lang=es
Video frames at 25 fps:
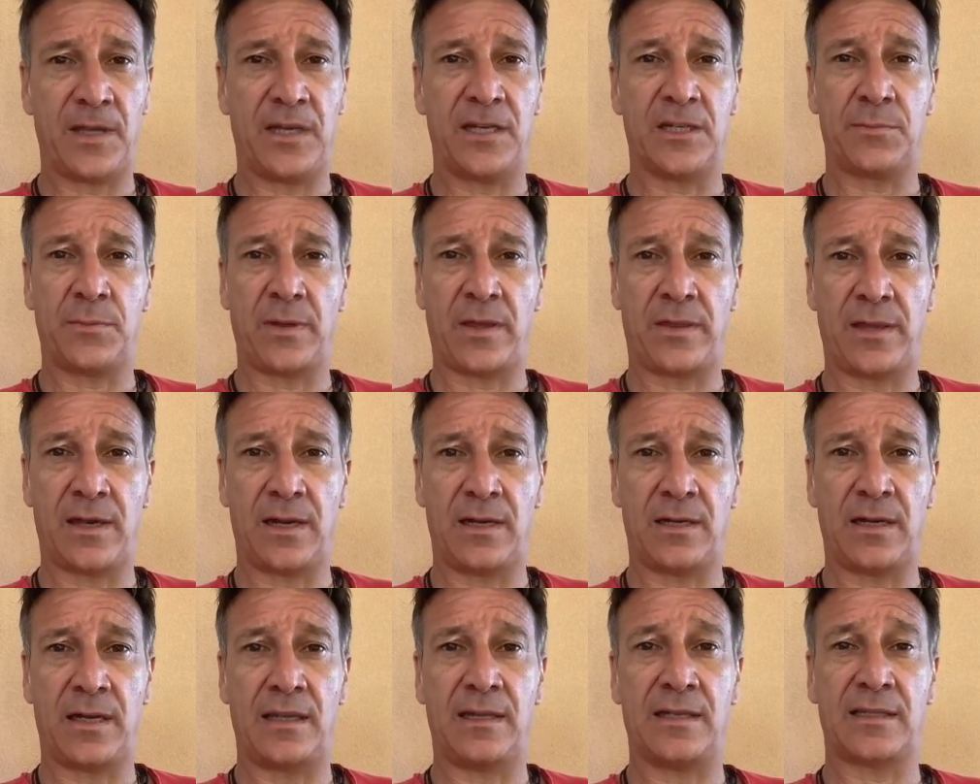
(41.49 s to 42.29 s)
en
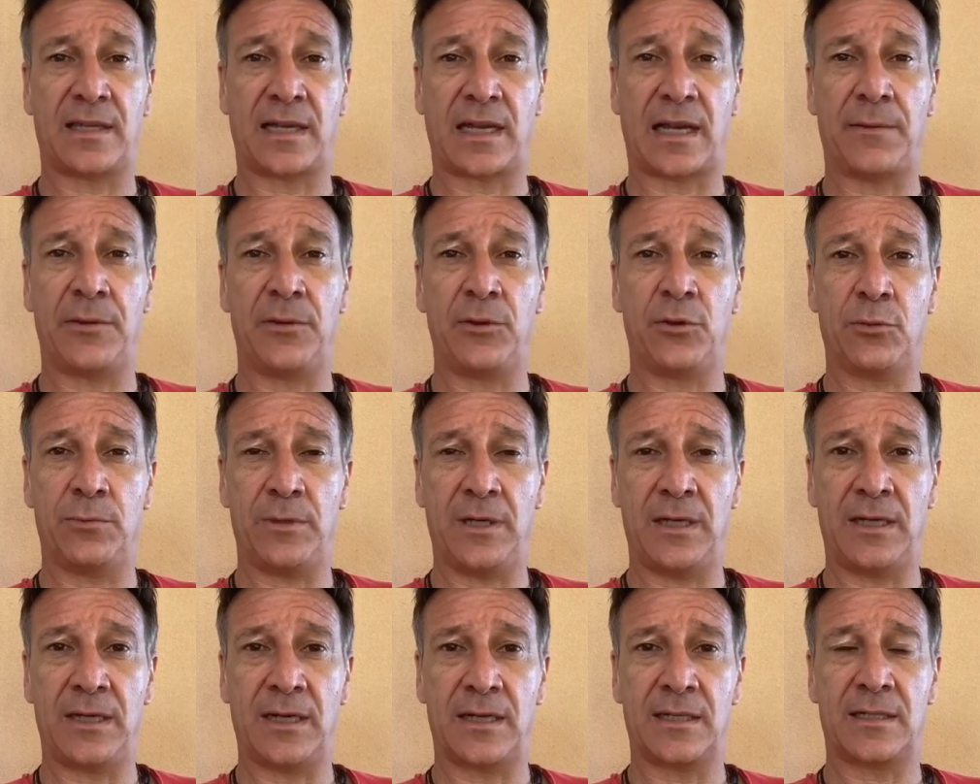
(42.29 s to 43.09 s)
especial al destacamento
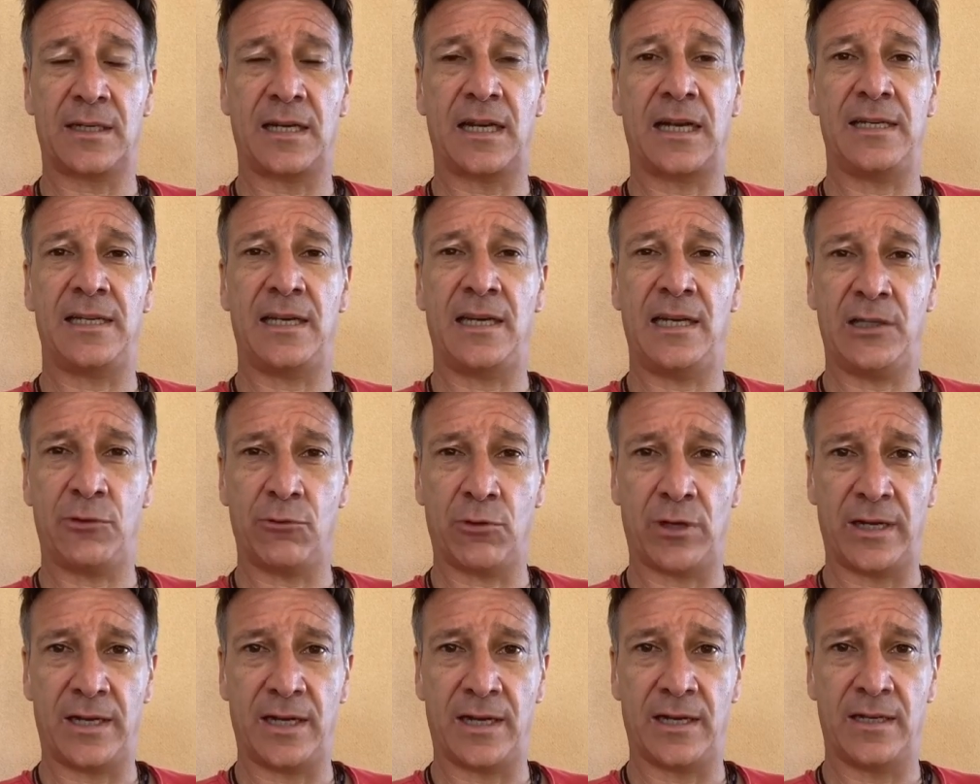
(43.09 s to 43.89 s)
Vilcas allí en
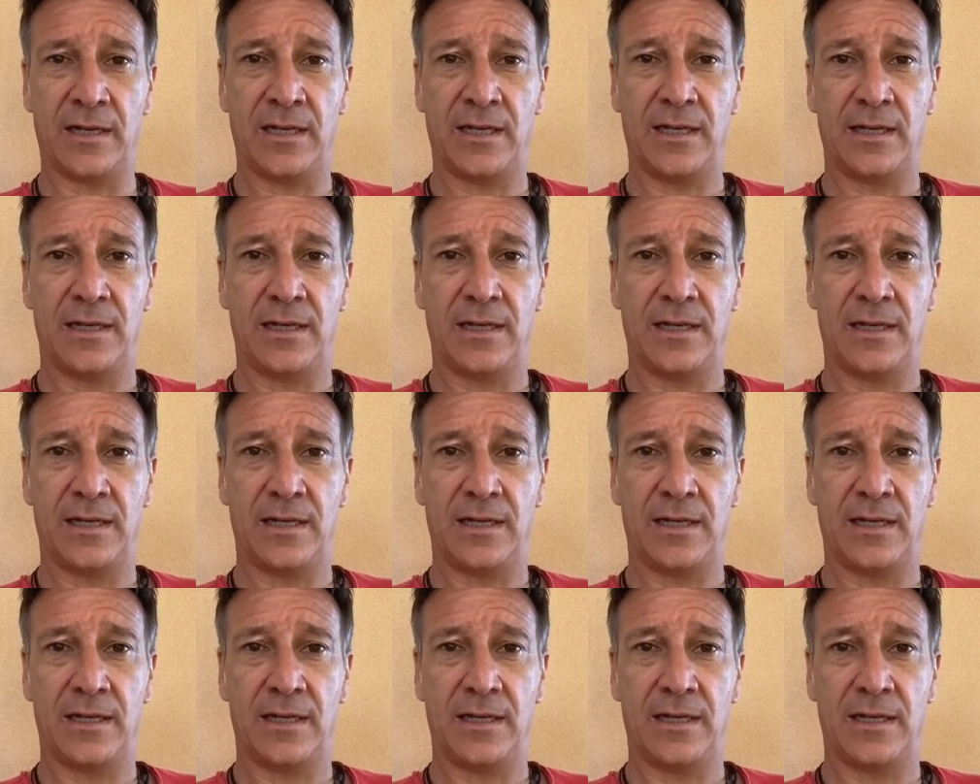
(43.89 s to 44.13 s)
Lituania.